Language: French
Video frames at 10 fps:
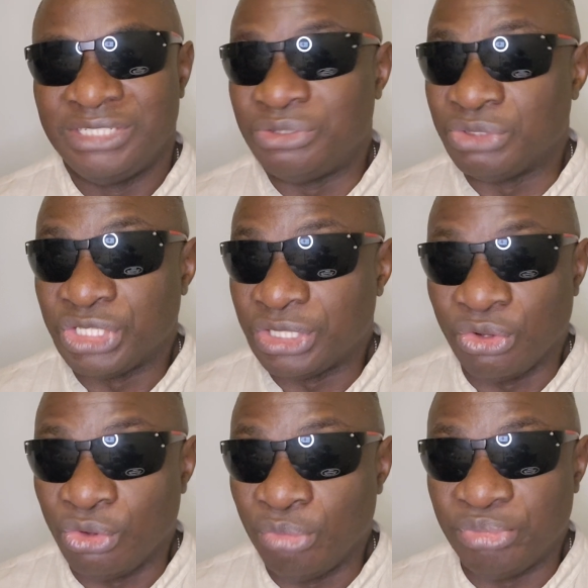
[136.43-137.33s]
Donc c'est un
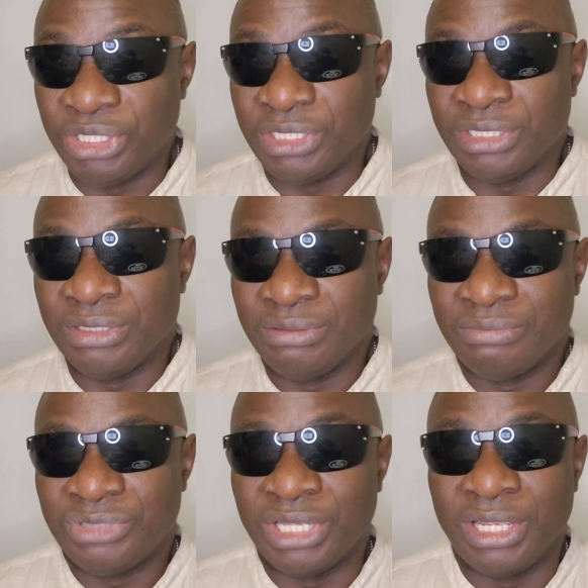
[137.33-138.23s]
grand pays.
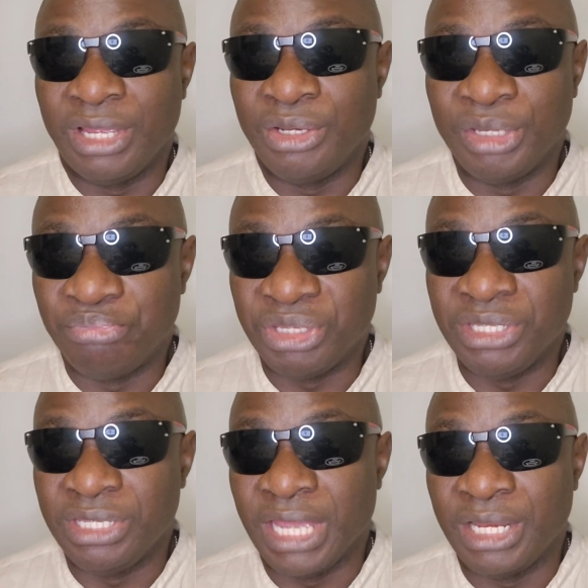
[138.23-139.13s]
C'est un des
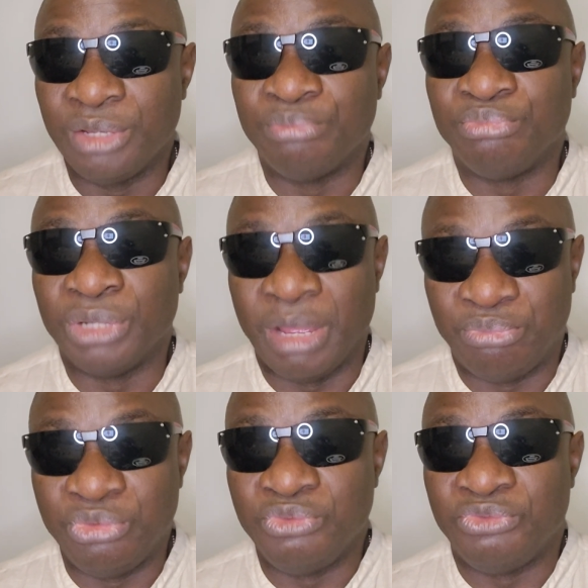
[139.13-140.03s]
pays qui a la
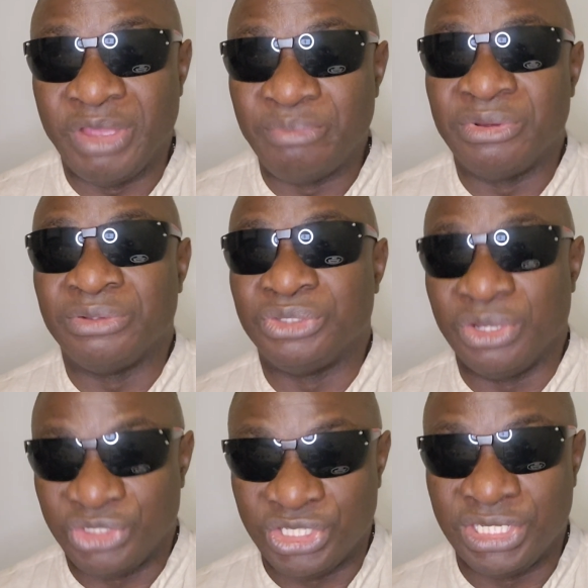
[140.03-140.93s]
plus faible
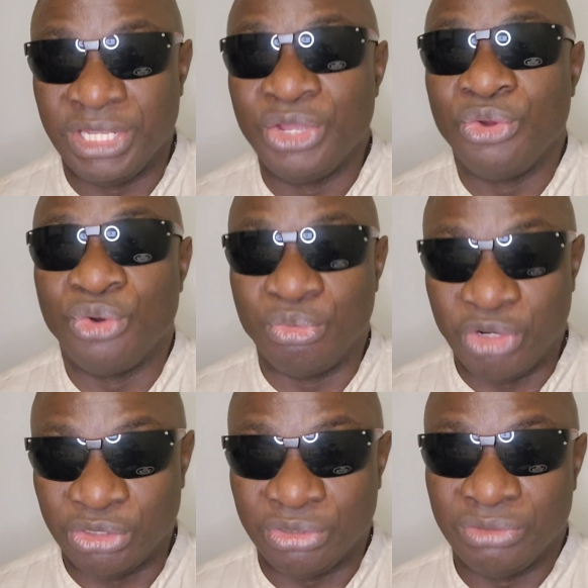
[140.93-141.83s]
densité au
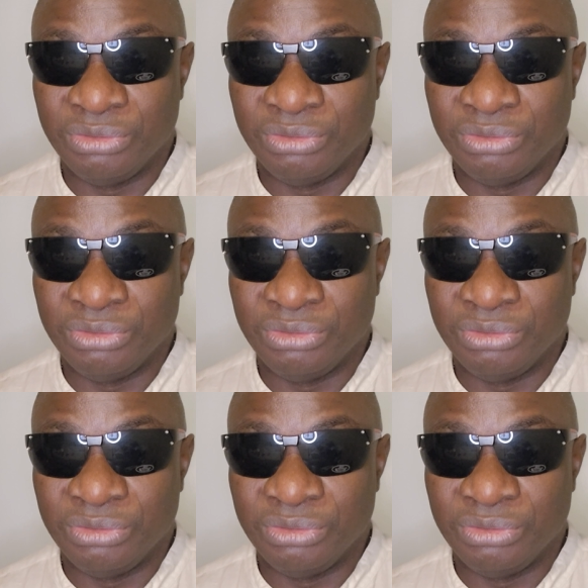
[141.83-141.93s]
monde